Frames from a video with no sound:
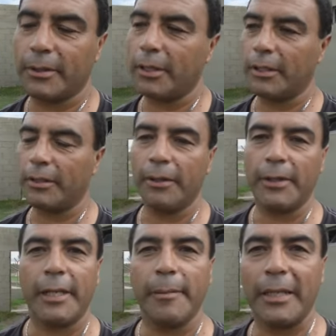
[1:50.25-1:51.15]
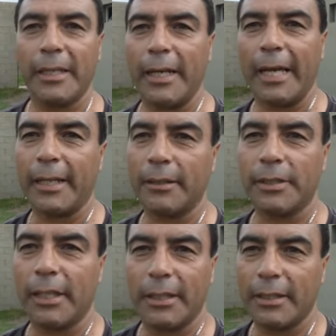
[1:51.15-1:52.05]
No, no, es un animal del área, o
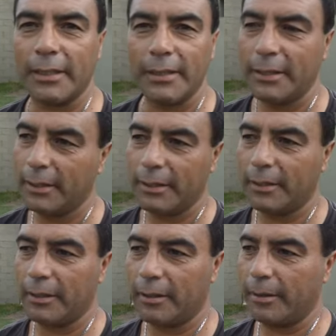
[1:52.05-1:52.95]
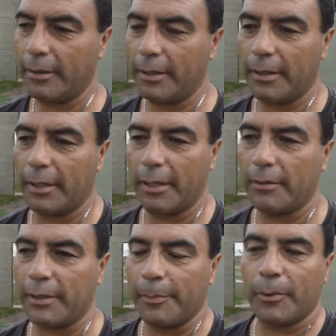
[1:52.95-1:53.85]
sea, eh, es
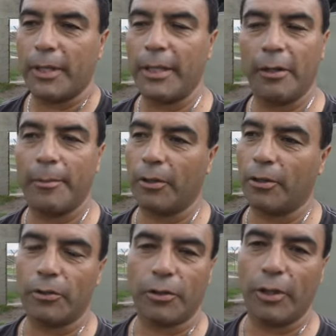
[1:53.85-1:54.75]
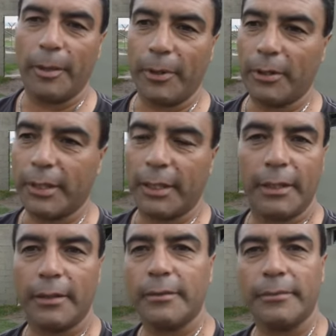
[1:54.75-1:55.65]
el tipo que a lo mejor no tocó la pelota
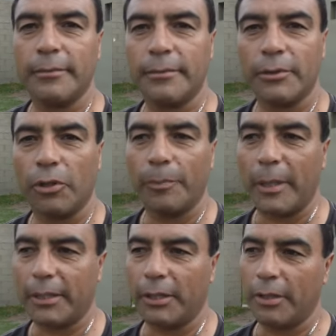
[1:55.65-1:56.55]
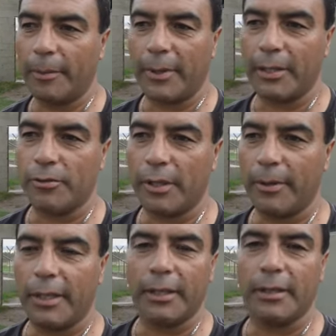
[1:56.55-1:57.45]
en todo el partido y aparece una
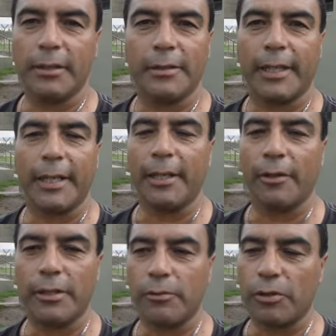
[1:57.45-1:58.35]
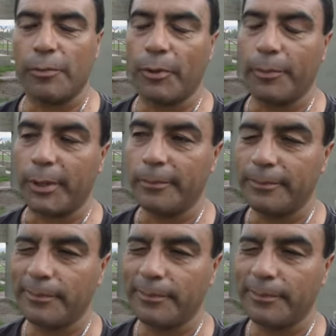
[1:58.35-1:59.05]
vez y se genera una situación propia.